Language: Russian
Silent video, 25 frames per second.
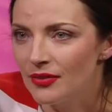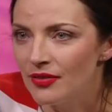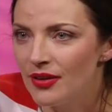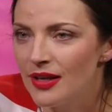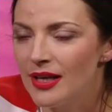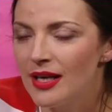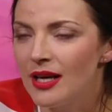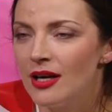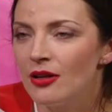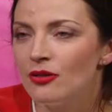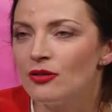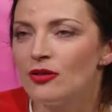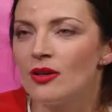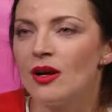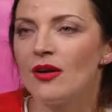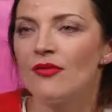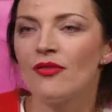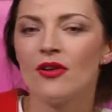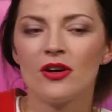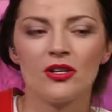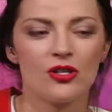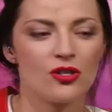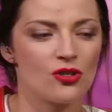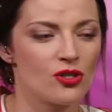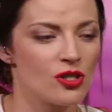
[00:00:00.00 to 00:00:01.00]
влияют на
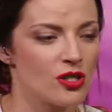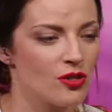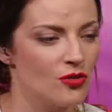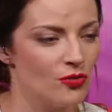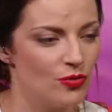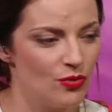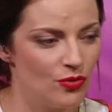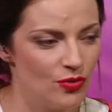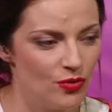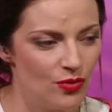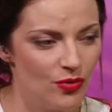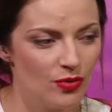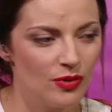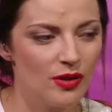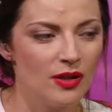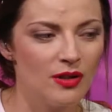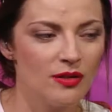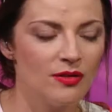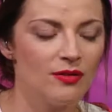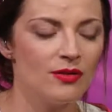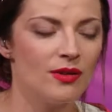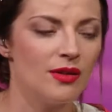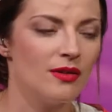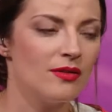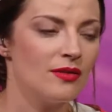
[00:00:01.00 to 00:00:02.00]
ваше, на,
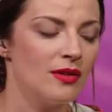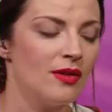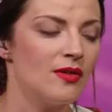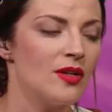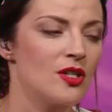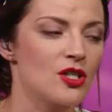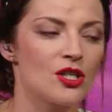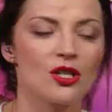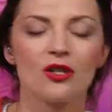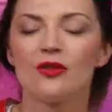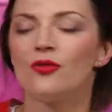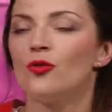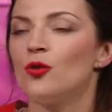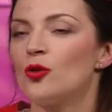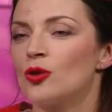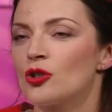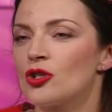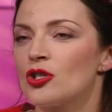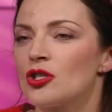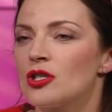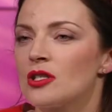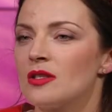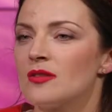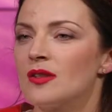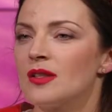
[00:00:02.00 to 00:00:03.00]
на, на ваше
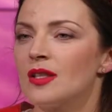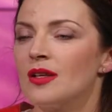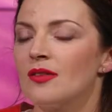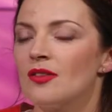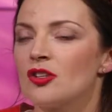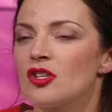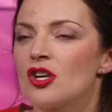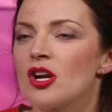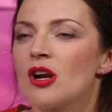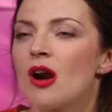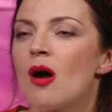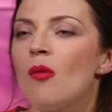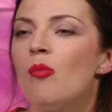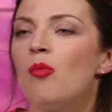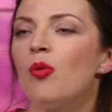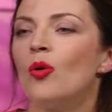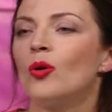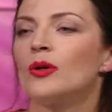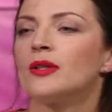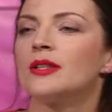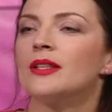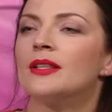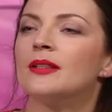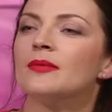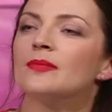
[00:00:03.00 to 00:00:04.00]
творчество, на вашу э, работу?
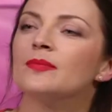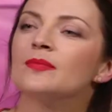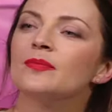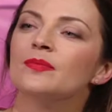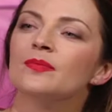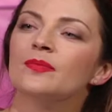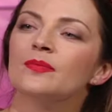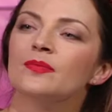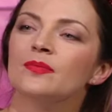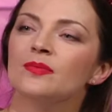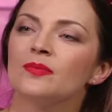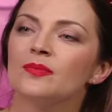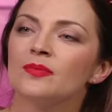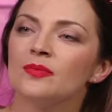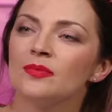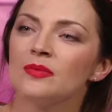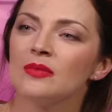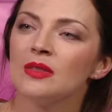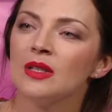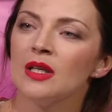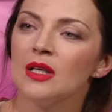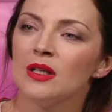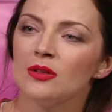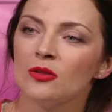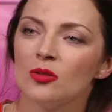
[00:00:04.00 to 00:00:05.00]
Нет.
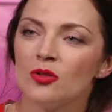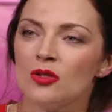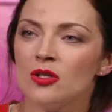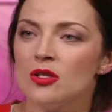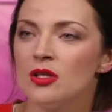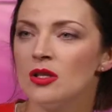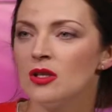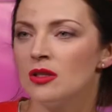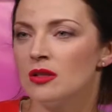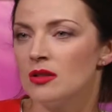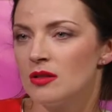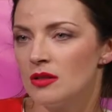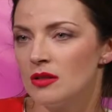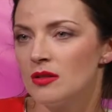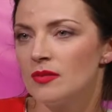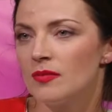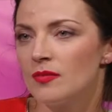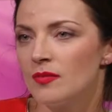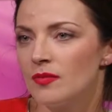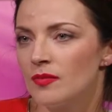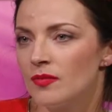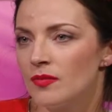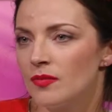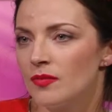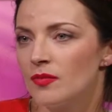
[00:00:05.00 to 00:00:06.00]
То есть, это, ну... Нет,
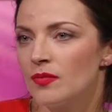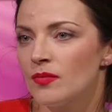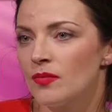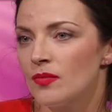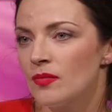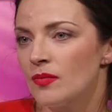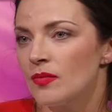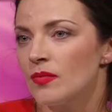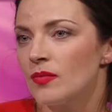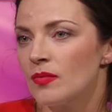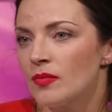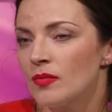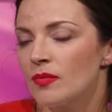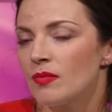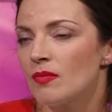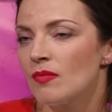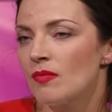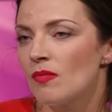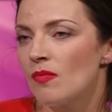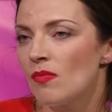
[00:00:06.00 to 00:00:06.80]
абсолютно. Это